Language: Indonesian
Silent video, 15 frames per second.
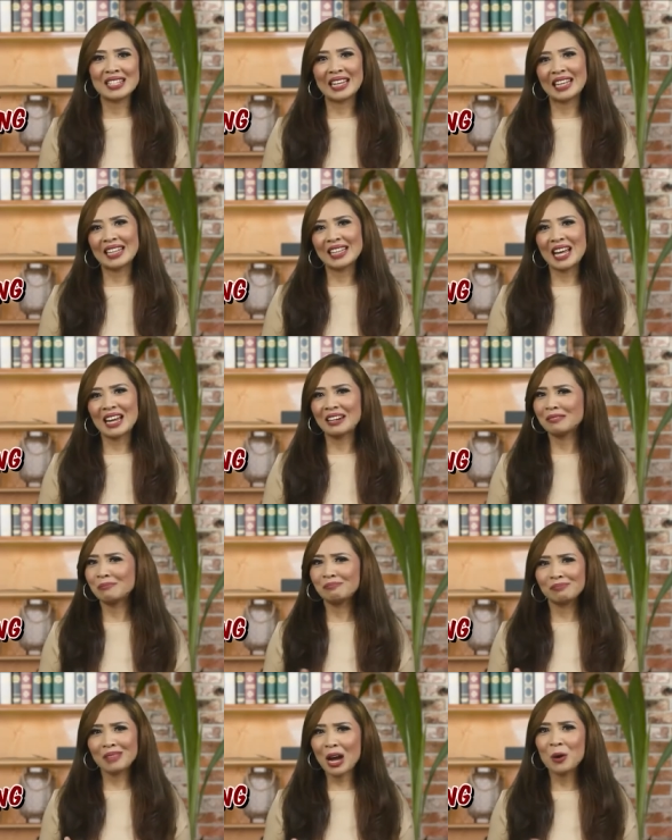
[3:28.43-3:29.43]
sekitar
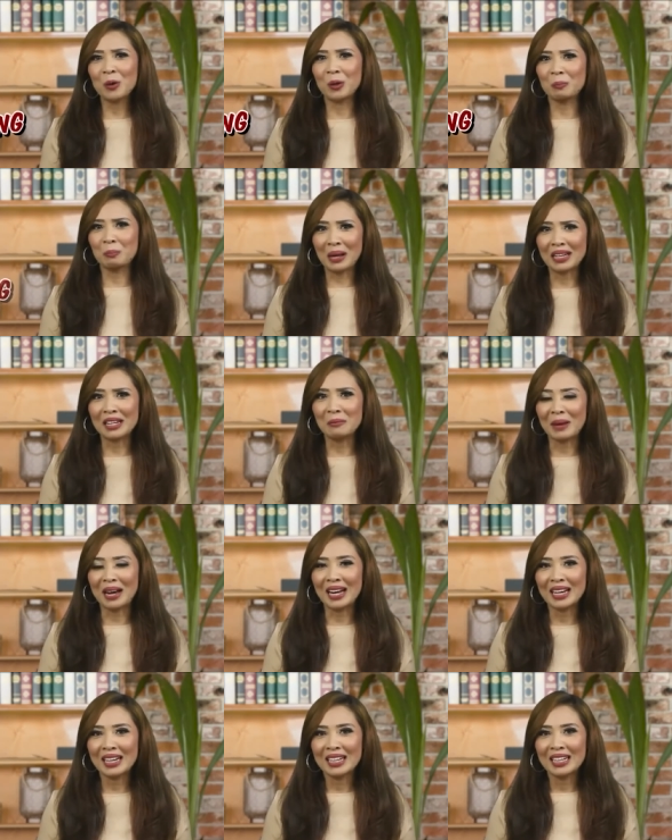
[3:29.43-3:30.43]
tahun
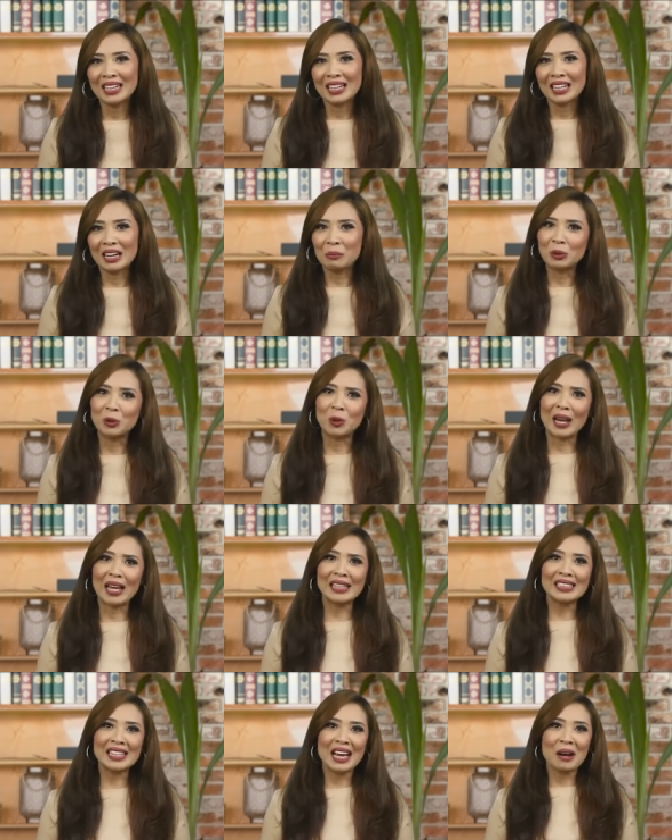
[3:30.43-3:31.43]
45.
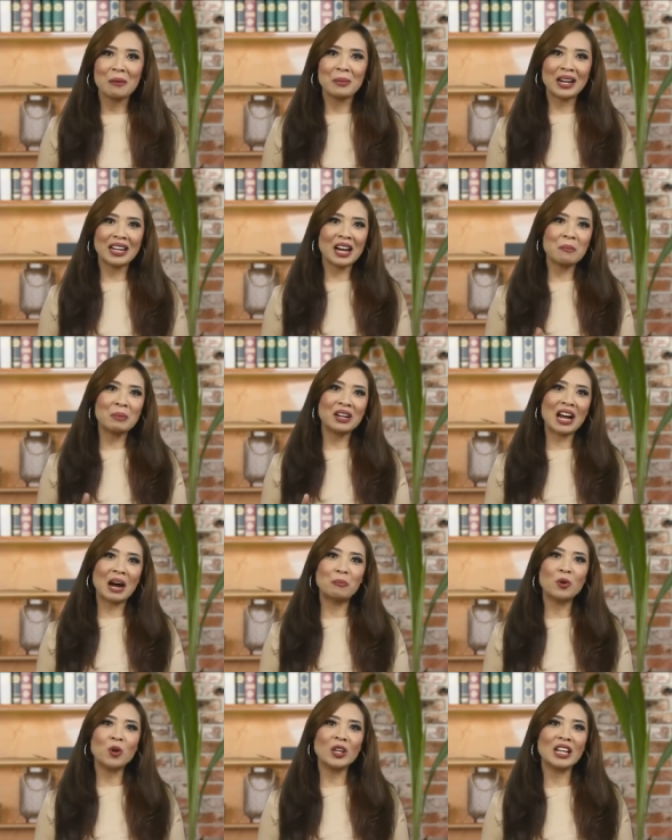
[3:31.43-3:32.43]
Kebetulan mereka
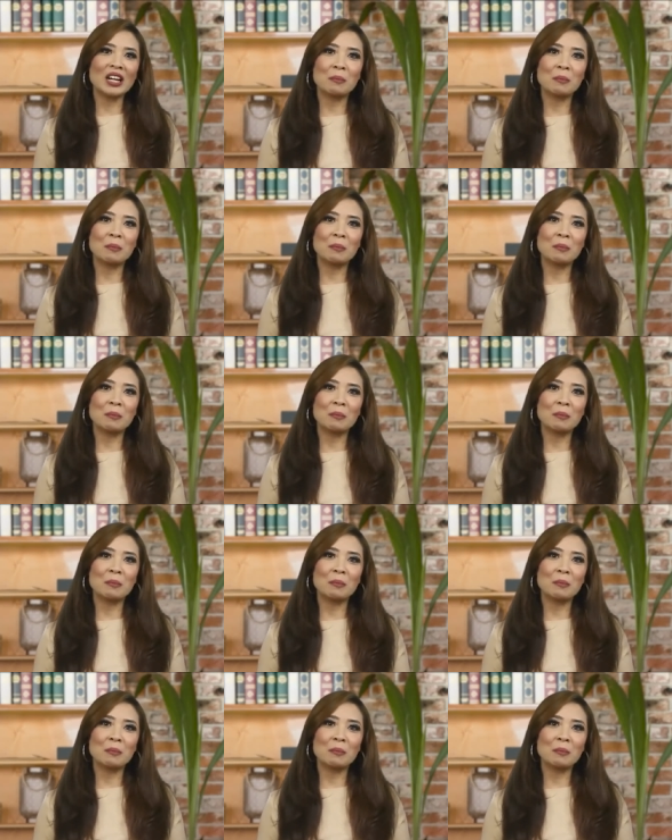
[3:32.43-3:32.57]
bergabung